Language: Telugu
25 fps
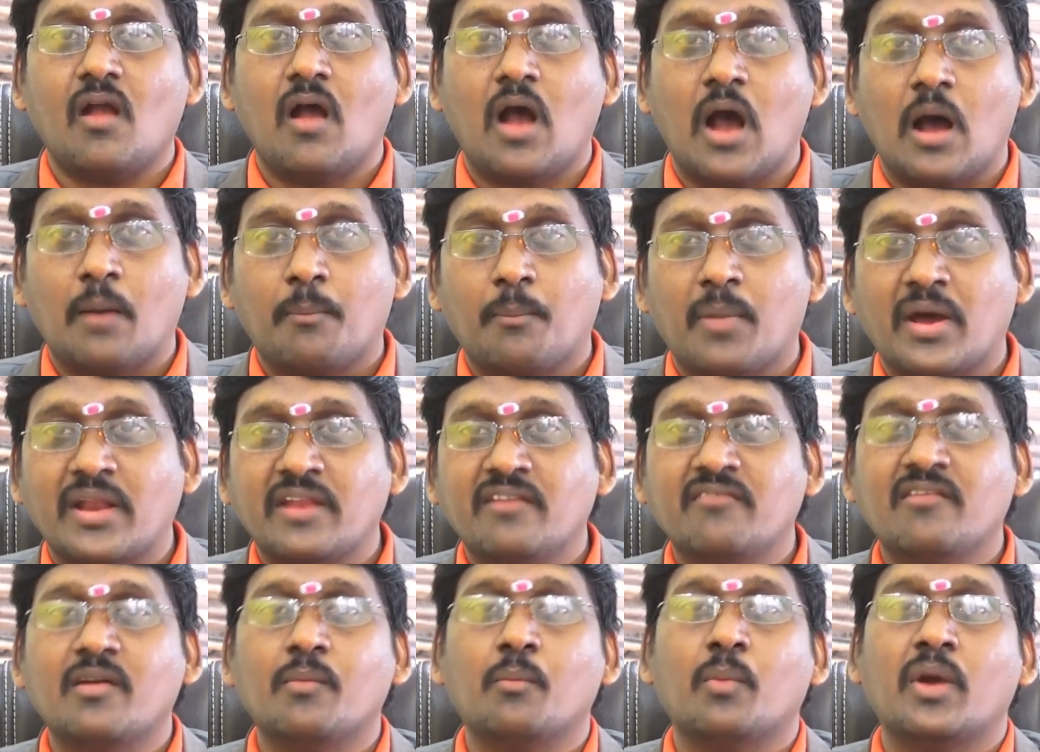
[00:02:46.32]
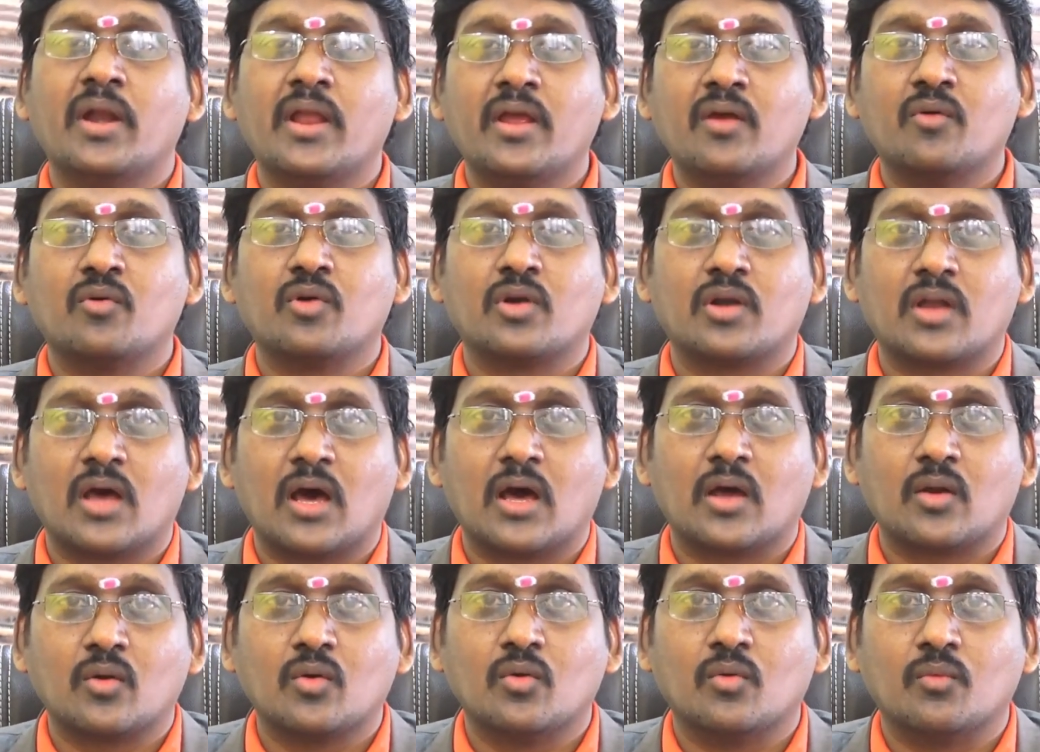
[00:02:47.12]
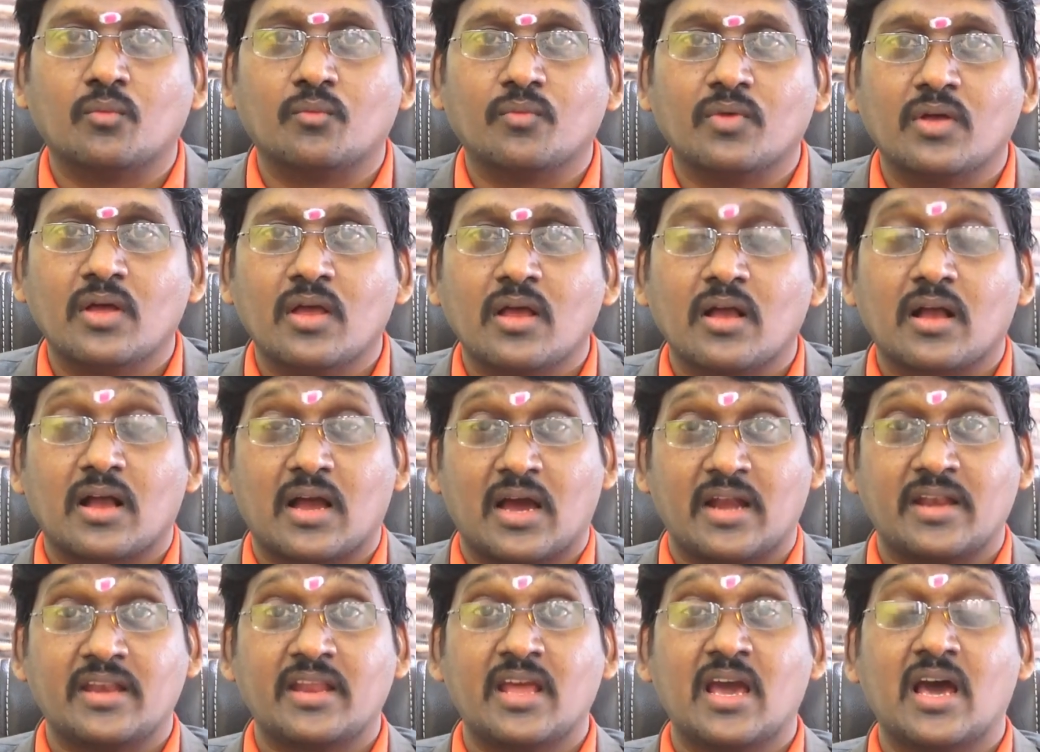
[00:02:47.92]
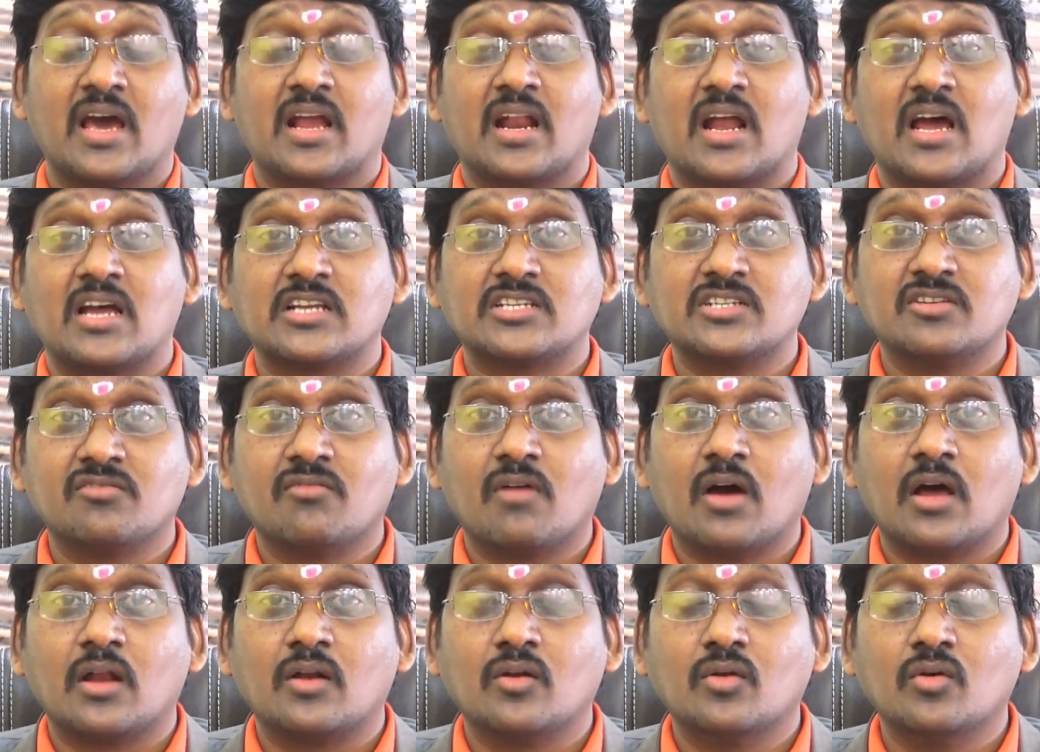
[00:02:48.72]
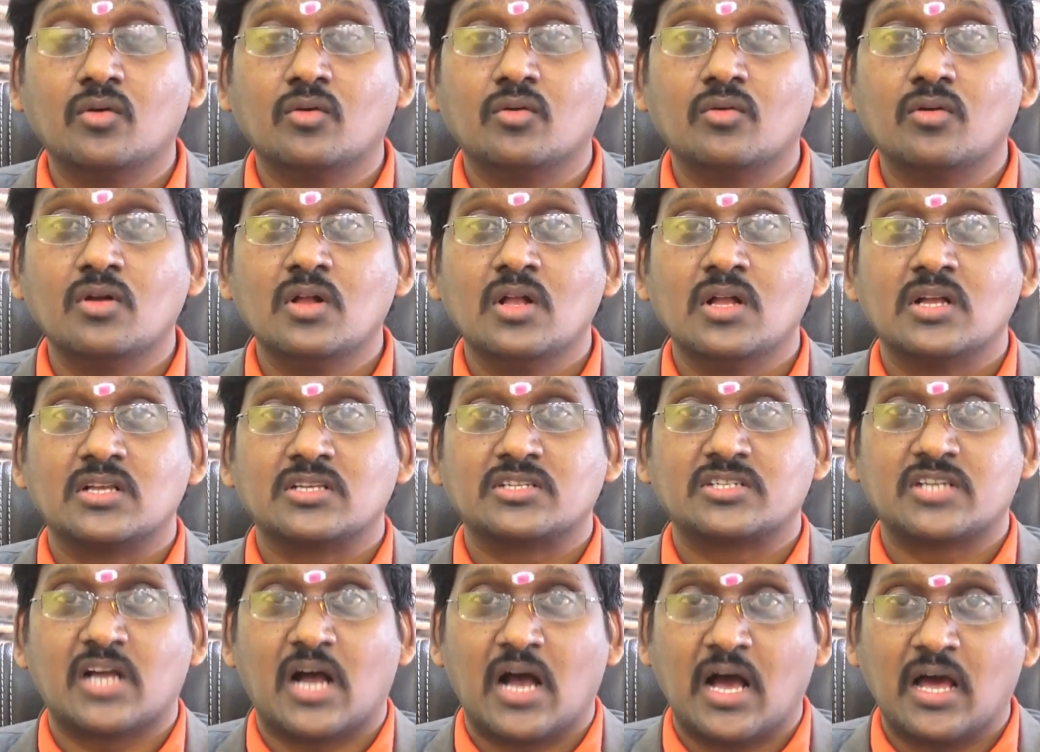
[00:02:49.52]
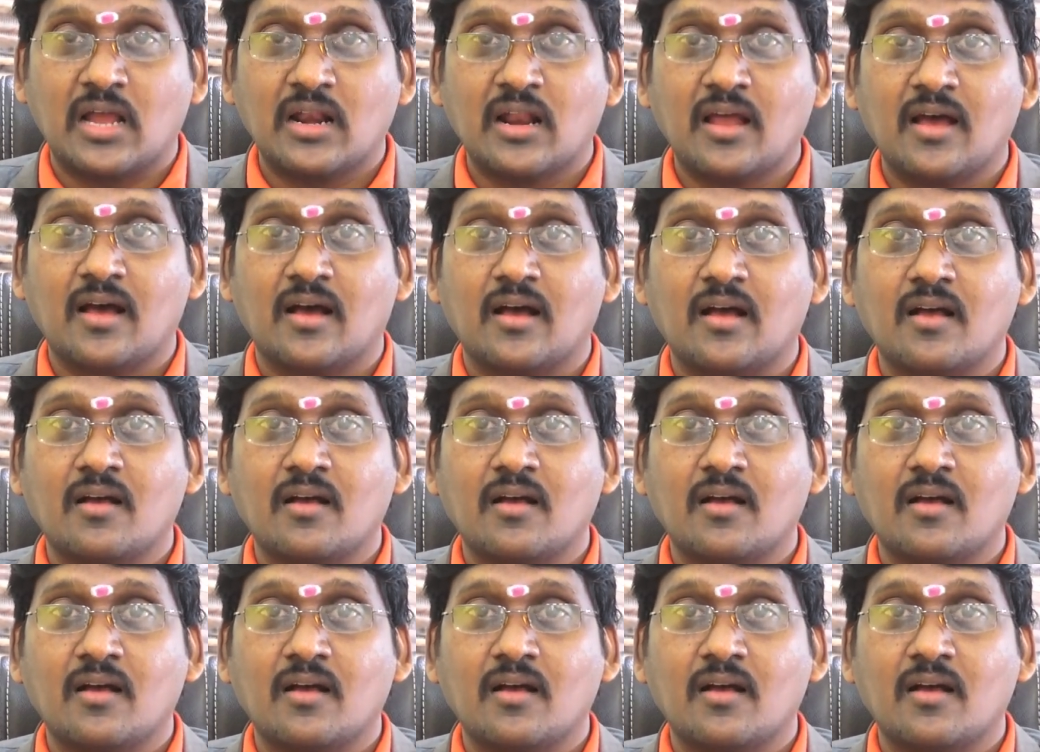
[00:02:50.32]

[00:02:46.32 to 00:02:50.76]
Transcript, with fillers: ఆ పని వెంబడే ఉంటారు కన్యారాశి వాళ్ళు చాలా